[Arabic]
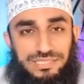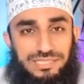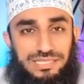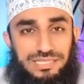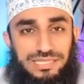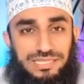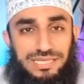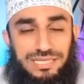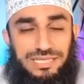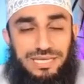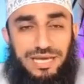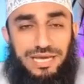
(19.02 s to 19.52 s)

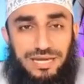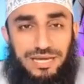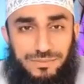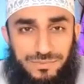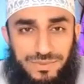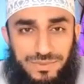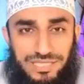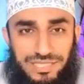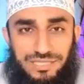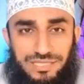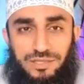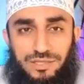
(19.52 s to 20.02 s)
آه،
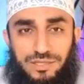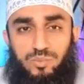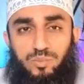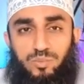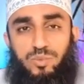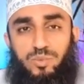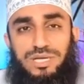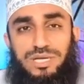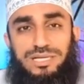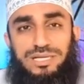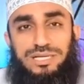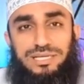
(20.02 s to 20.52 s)
غربي
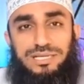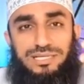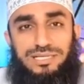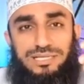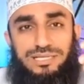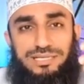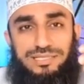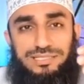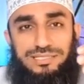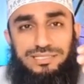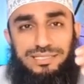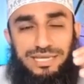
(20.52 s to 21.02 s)

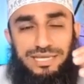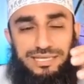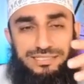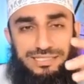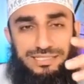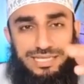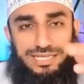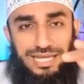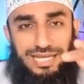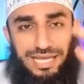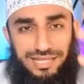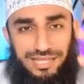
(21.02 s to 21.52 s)

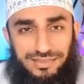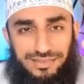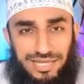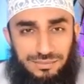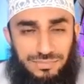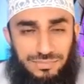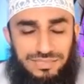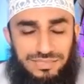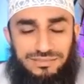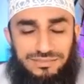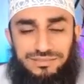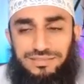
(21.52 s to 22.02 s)
ويعني هذا
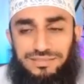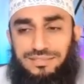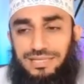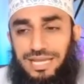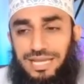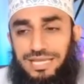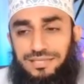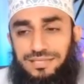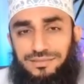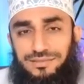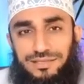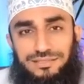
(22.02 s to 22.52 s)
المنطق
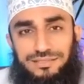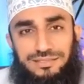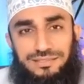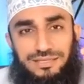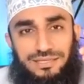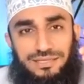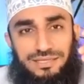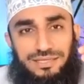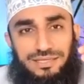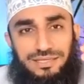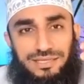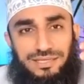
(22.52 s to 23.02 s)
ايضا
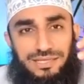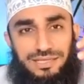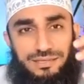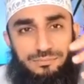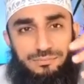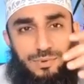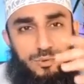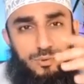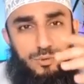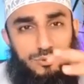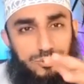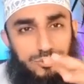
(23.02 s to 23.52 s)
آه،
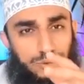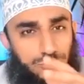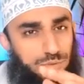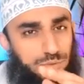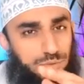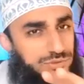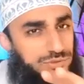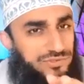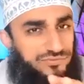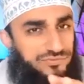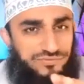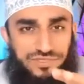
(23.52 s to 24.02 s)

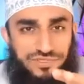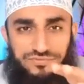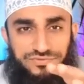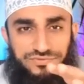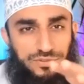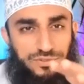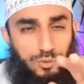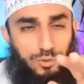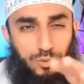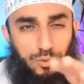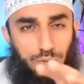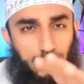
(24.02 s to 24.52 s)
موجود في
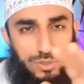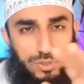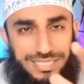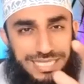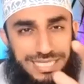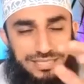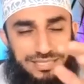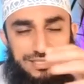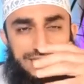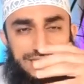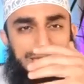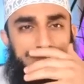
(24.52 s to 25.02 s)
في عقول
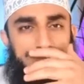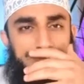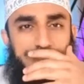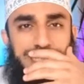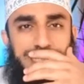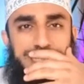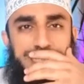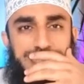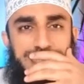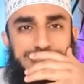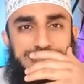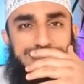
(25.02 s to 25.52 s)
كثير من
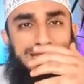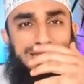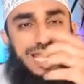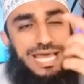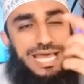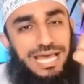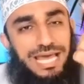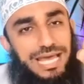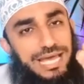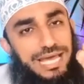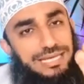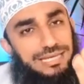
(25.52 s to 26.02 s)
الناس
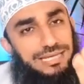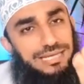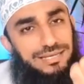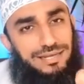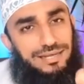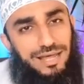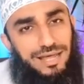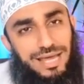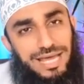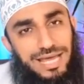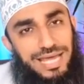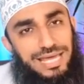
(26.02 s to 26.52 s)
ان
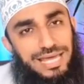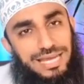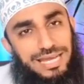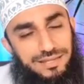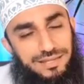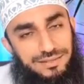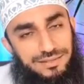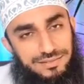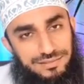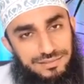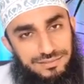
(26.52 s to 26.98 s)
الله خلق